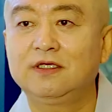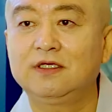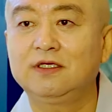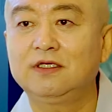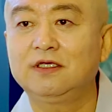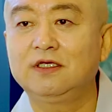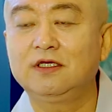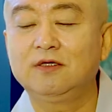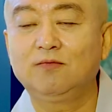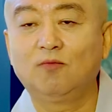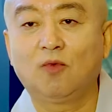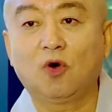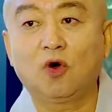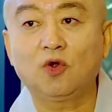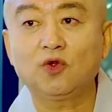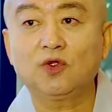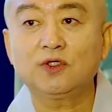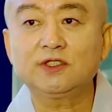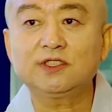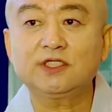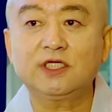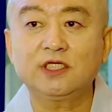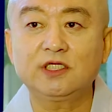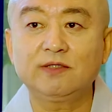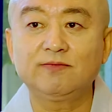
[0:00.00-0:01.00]
이 모든
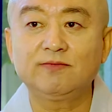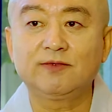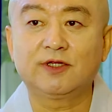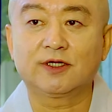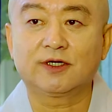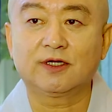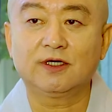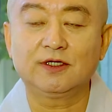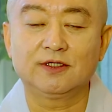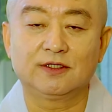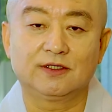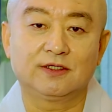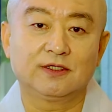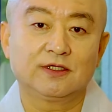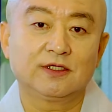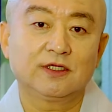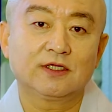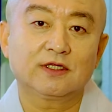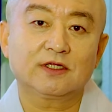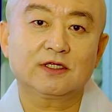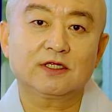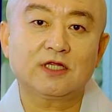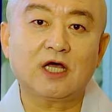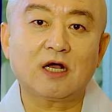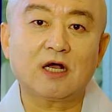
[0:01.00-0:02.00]
스님들은
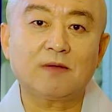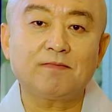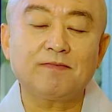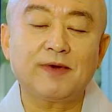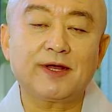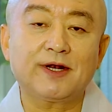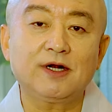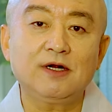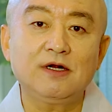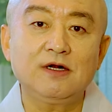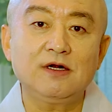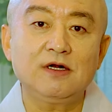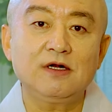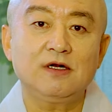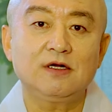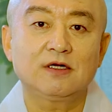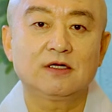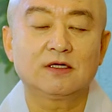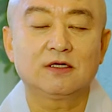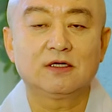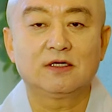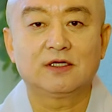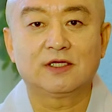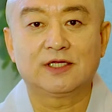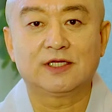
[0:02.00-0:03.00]
탁발을
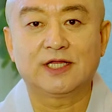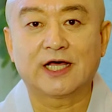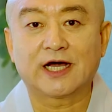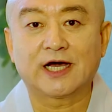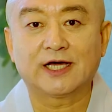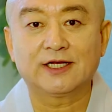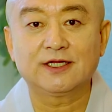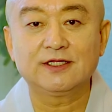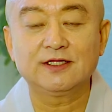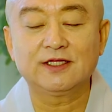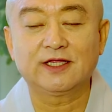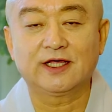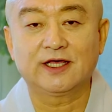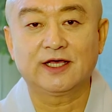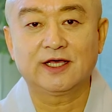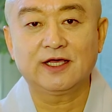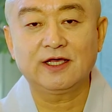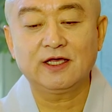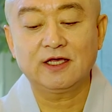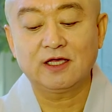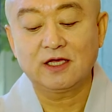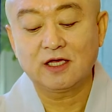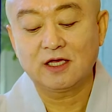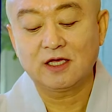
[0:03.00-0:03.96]
나가는데